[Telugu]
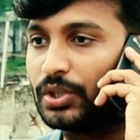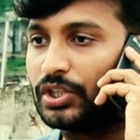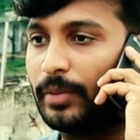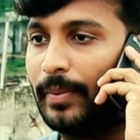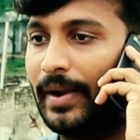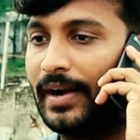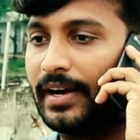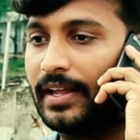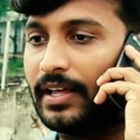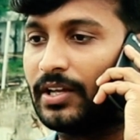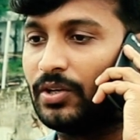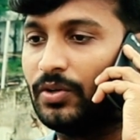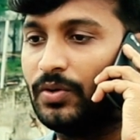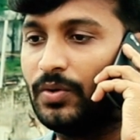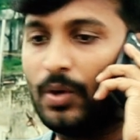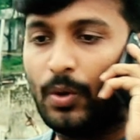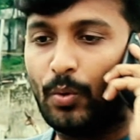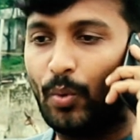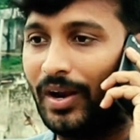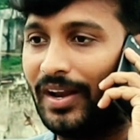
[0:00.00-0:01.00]
ఎగ్జిక్యూటివ్తో
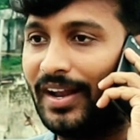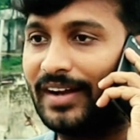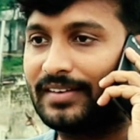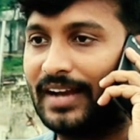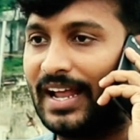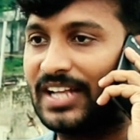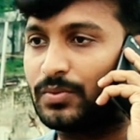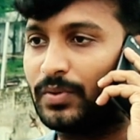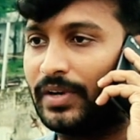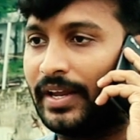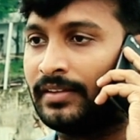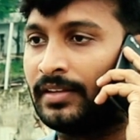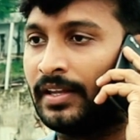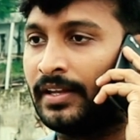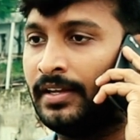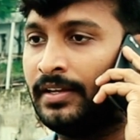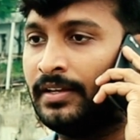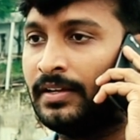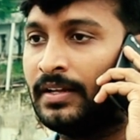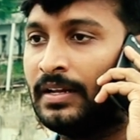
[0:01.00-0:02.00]
మాట్లాడాను వన్ ల్యాక్ ట్రాన్స్ఫర్
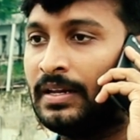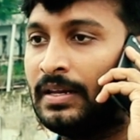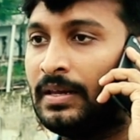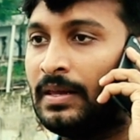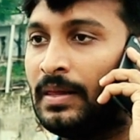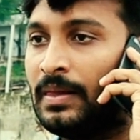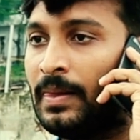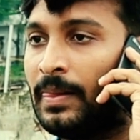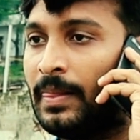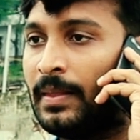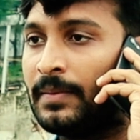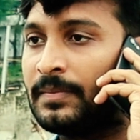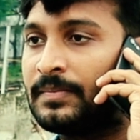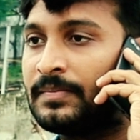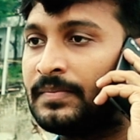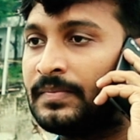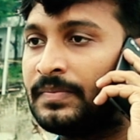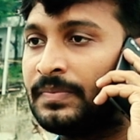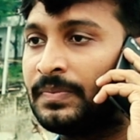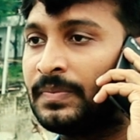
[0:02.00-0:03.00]
అయిందని వన్
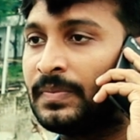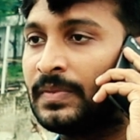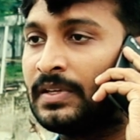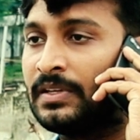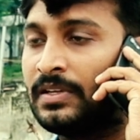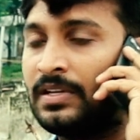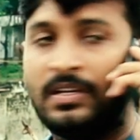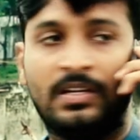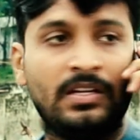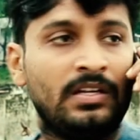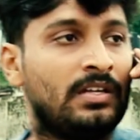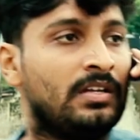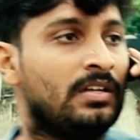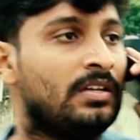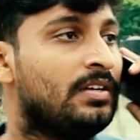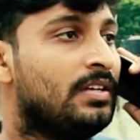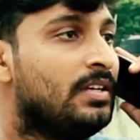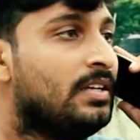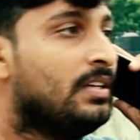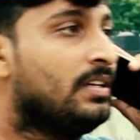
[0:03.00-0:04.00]
మినిట్ సార్ చెక్ చేసి
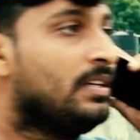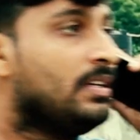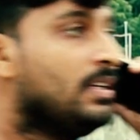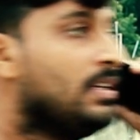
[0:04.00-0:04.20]
చెప్తాను